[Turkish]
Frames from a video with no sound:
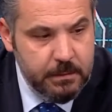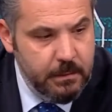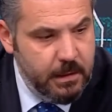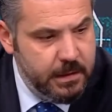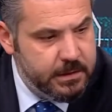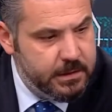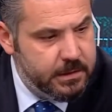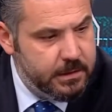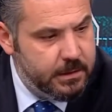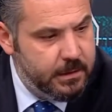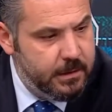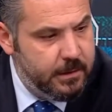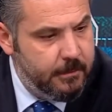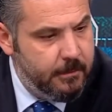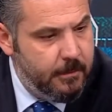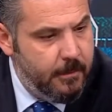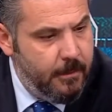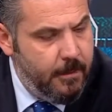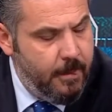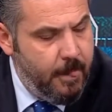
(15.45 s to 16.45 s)
maç.
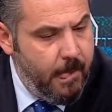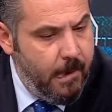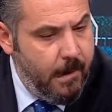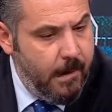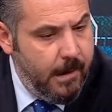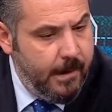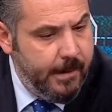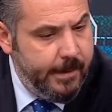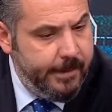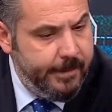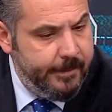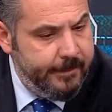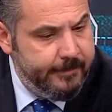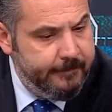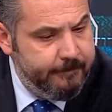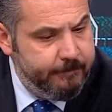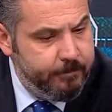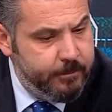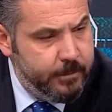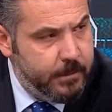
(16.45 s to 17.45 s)

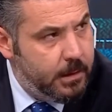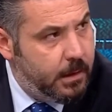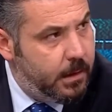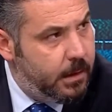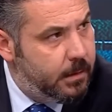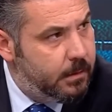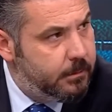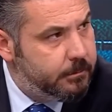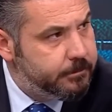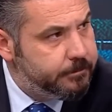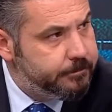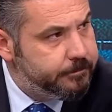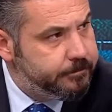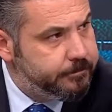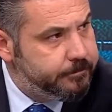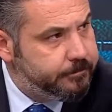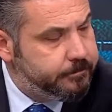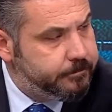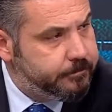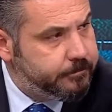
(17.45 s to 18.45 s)
Valla ben bu
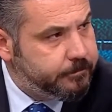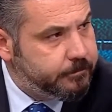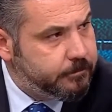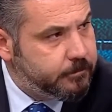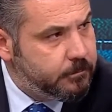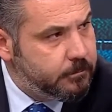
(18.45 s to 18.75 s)
konuda yerli